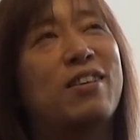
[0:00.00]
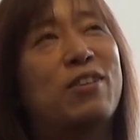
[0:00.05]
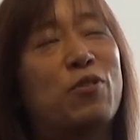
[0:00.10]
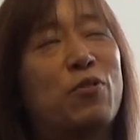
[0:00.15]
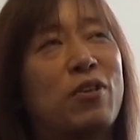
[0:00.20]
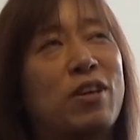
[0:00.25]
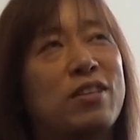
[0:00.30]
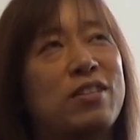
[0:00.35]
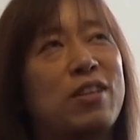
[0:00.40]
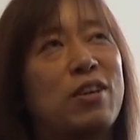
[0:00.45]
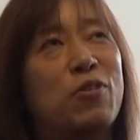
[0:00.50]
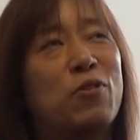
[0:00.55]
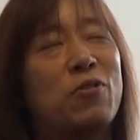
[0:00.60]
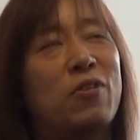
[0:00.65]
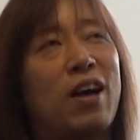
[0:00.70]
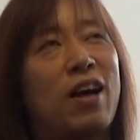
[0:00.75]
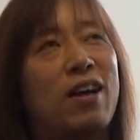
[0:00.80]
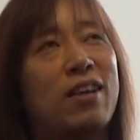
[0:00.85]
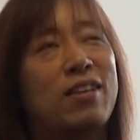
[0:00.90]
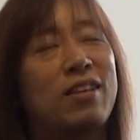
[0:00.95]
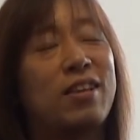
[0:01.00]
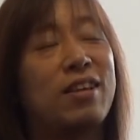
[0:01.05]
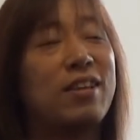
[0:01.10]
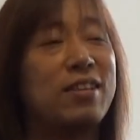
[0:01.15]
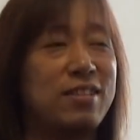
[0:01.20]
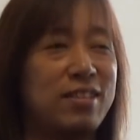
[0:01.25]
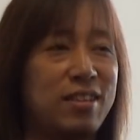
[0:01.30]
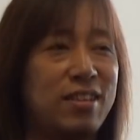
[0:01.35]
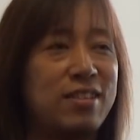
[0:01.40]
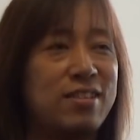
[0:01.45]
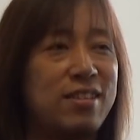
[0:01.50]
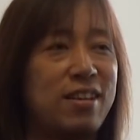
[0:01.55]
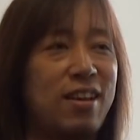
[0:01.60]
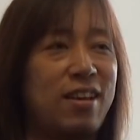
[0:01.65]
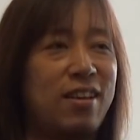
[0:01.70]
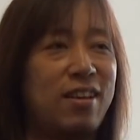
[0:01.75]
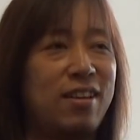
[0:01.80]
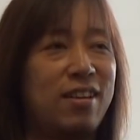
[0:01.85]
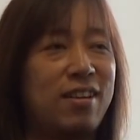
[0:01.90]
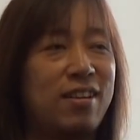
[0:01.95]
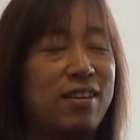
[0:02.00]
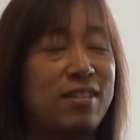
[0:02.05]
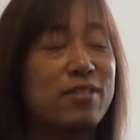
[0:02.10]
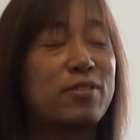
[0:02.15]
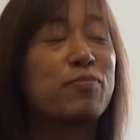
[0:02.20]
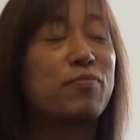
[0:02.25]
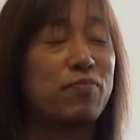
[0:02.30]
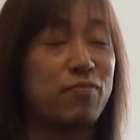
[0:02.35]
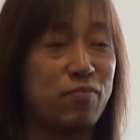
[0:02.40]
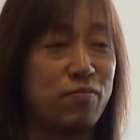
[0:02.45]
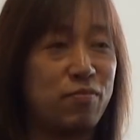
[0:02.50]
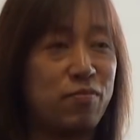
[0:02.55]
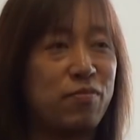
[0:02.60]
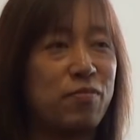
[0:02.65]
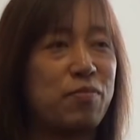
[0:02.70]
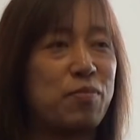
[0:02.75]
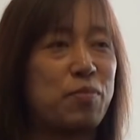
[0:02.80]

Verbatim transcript: 表現した方が正しいですねなるほど、うん、